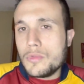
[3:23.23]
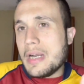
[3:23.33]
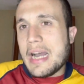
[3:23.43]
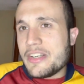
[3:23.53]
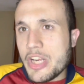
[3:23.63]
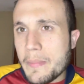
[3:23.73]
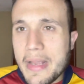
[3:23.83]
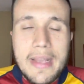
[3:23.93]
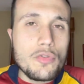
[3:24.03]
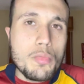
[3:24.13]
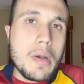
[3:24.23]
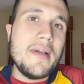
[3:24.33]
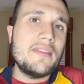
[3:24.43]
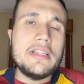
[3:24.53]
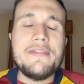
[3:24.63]
Acerbi è
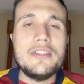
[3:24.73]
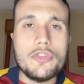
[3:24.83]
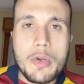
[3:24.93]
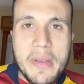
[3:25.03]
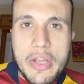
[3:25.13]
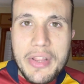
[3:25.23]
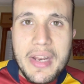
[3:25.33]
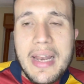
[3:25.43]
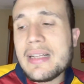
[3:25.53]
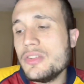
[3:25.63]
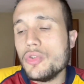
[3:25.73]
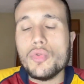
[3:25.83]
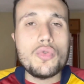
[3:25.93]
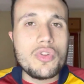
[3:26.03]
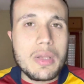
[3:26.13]
indubbiamente il difensore migliore della Lazio,
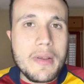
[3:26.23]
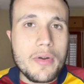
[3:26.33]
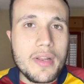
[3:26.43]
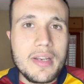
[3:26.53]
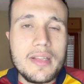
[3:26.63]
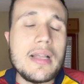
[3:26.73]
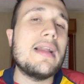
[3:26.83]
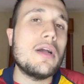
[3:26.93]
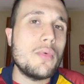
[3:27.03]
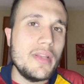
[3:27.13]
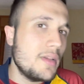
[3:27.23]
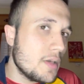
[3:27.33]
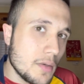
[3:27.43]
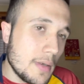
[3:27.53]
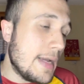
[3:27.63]
uno dei migliori in Italia,
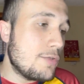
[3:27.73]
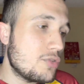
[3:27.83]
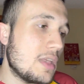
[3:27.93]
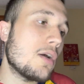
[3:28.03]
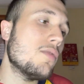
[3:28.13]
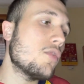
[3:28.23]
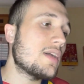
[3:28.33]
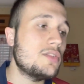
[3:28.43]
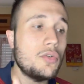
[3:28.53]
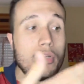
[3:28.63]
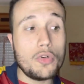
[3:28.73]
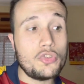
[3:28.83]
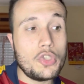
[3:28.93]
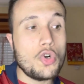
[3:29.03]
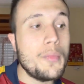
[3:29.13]
quindi è giusta la convocazione,
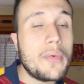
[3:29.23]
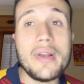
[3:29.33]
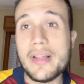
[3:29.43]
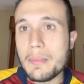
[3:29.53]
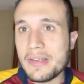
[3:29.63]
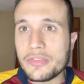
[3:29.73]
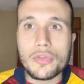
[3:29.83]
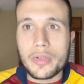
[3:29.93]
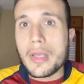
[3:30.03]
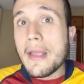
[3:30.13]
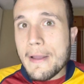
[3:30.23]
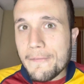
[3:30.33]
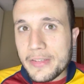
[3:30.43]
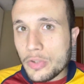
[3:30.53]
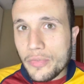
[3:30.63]
così come quella di Bastoni,
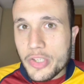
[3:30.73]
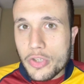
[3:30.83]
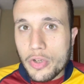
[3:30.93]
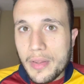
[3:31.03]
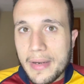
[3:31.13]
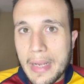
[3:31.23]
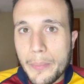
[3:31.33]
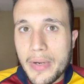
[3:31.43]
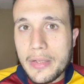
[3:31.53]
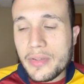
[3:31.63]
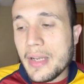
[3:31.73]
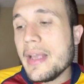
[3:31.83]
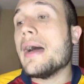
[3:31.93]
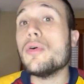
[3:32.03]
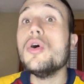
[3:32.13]
fresco vincitore del campionato
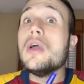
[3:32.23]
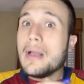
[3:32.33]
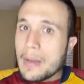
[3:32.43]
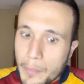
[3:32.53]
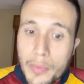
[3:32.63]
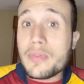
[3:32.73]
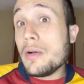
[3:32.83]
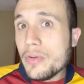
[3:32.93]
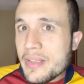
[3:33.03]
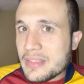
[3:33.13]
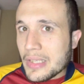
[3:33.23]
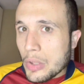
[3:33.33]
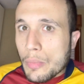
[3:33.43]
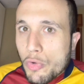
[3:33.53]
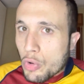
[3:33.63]
italiano, protagonista
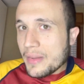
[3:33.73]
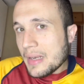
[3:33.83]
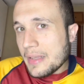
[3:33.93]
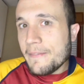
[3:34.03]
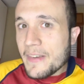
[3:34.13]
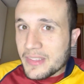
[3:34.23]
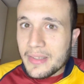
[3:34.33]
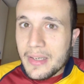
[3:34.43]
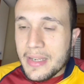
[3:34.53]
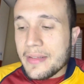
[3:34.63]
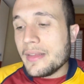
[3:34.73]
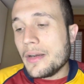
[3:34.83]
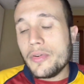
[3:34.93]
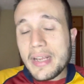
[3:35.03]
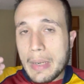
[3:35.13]
comunque nella difesa dell'Inter,
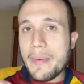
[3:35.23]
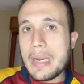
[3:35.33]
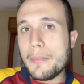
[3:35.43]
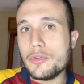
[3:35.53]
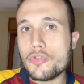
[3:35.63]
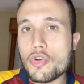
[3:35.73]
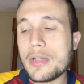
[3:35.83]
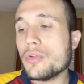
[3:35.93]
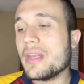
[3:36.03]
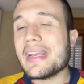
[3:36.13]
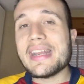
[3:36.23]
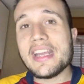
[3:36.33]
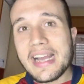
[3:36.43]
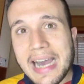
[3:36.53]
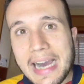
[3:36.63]
non è che parliamo di un giocatore
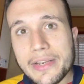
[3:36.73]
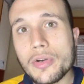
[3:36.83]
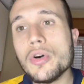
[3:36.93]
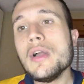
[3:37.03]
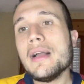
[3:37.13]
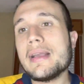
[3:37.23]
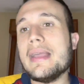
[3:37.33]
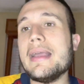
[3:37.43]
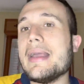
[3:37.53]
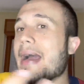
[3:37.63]
gregario che